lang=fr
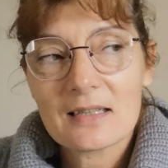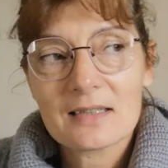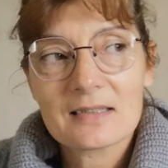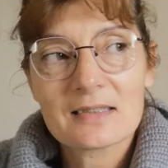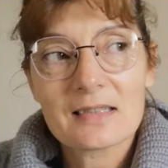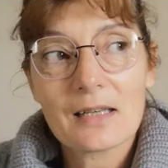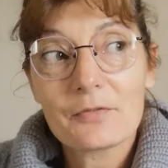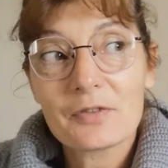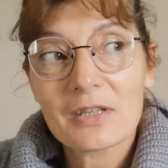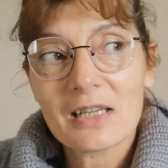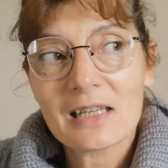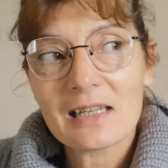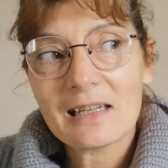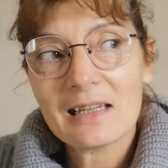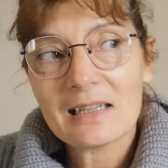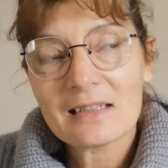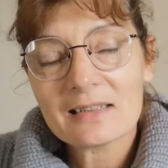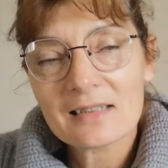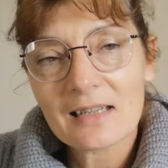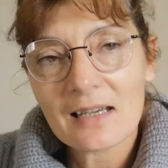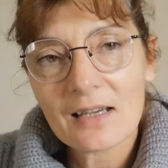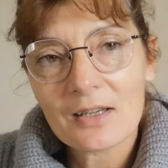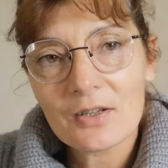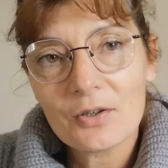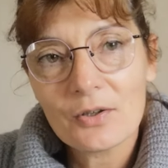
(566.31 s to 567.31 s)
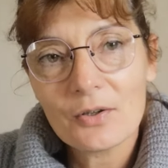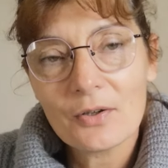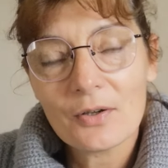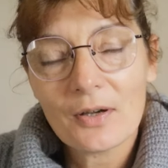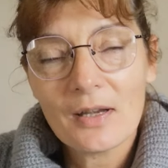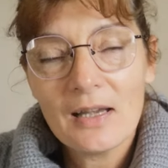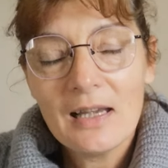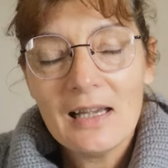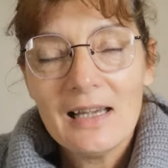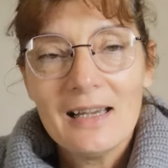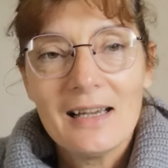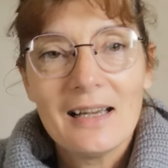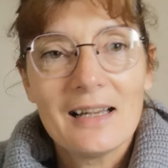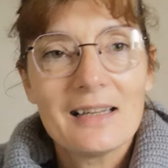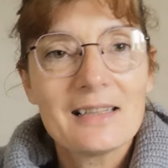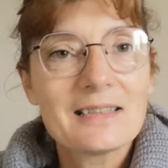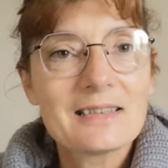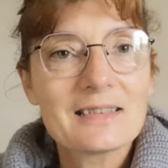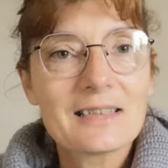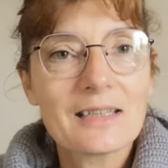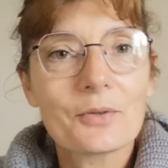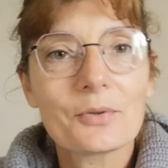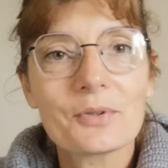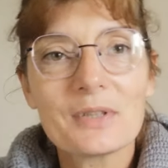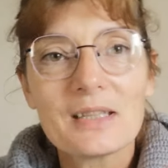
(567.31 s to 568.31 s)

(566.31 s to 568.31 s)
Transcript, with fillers: Ça, vient de l'intérieur. Elle disait